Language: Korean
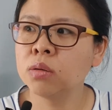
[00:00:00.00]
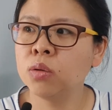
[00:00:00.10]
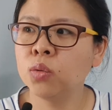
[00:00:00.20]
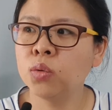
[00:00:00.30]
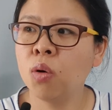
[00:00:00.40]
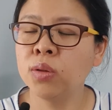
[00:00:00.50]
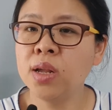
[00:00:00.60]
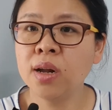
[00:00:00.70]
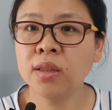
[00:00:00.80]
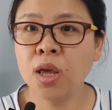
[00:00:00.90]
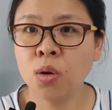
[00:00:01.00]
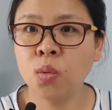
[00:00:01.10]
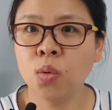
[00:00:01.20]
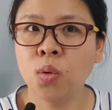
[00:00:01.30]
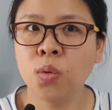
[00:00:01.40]
그리고 또 어딜 가나
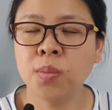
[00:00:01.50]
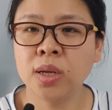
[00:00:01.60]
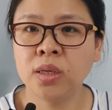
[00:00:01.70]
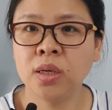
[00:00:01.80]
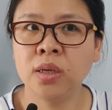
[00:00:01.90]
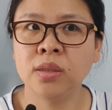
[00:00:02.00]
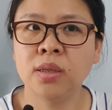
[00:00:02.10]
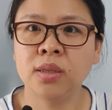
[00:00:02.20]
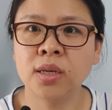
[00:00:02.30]
에어컨 많이 이제